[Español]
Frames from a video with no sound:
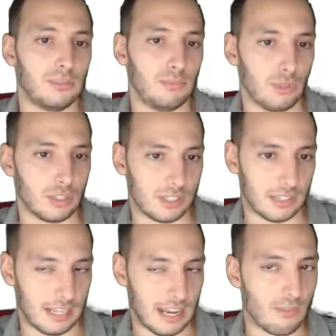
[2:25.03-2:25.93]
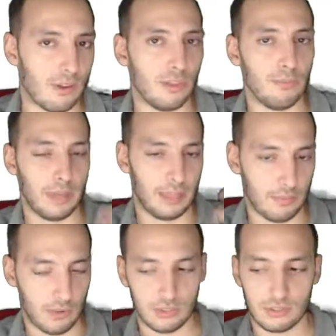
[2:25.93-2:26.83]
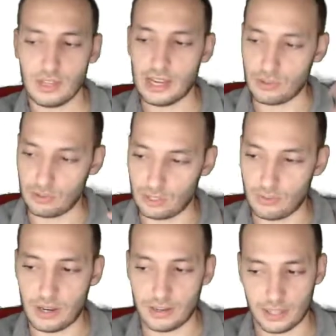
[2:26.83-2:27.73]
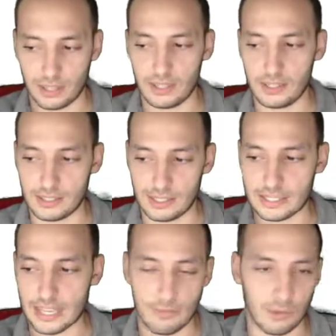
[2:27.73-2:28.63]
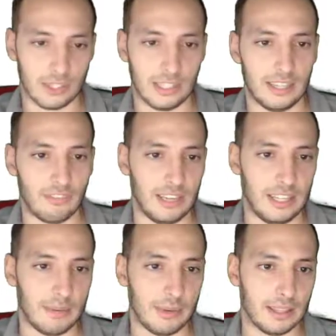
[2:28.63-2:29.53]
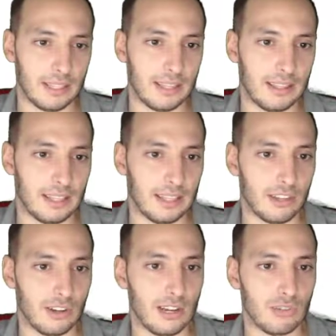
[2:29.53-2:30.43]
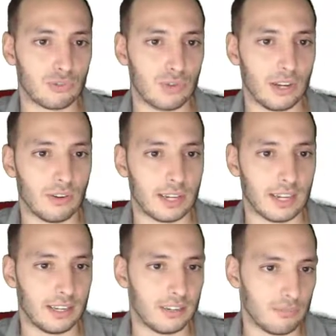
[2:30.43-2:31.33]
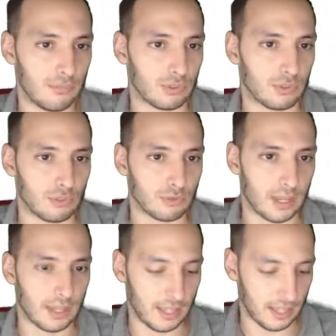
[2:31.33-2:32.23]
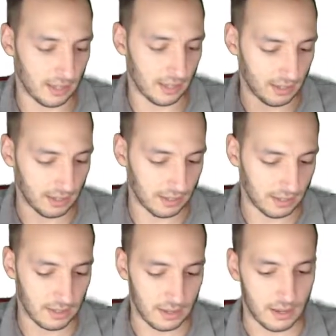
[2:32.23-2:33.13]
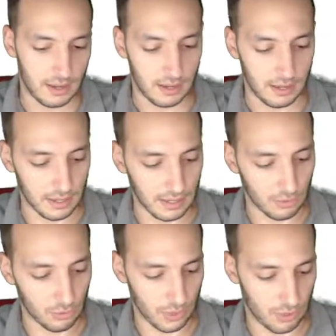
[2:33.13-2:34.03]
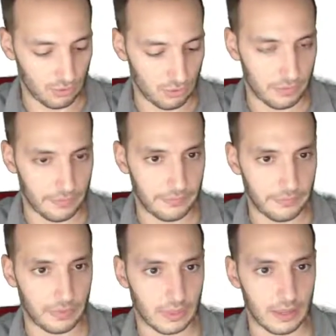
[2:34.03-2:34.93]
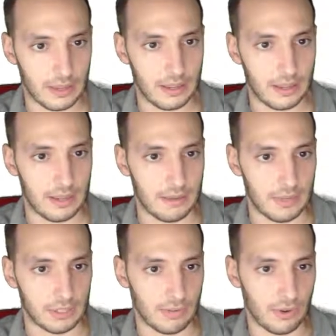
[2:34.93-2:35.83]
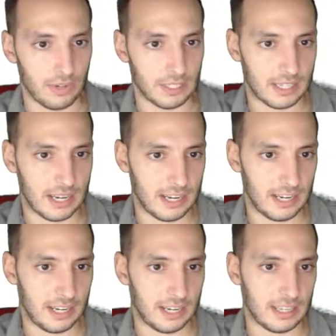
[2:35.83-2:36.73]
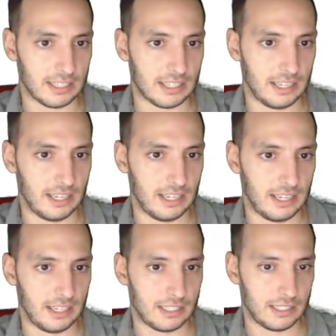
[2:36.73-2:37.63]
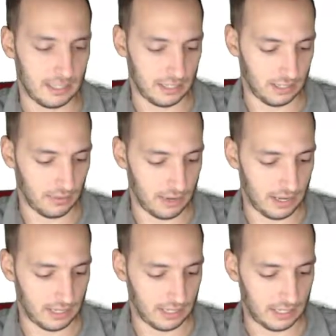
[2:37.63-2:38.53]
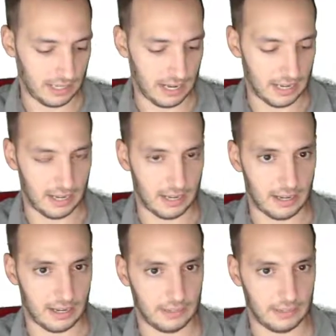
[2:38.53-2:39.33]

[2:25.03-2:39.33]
pues será cuando empecemos a continuar, es decir, estaremos indefinidamente diciéndole al usuario que pues, nos mande eh, números. Vamos a poner un escáner, SN es igual a escáner.